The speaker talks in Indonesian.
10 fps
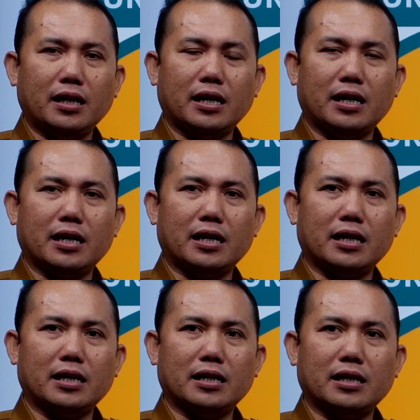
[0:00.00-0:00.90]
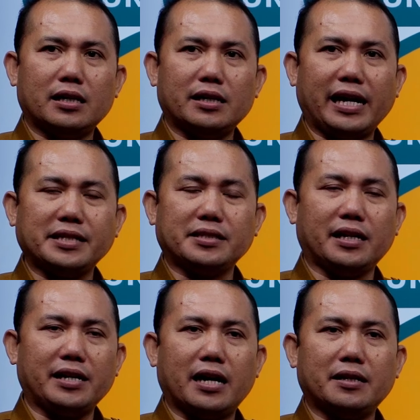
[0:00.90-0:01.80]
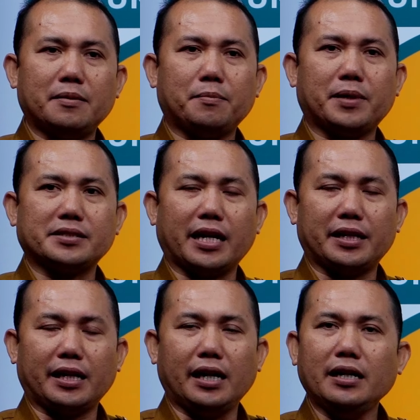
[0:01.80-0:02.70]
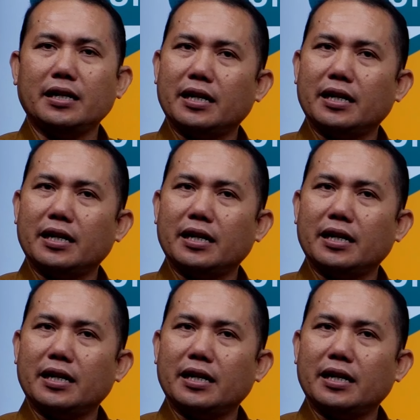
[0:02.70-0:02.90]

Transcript: ah, desil, dan persentil.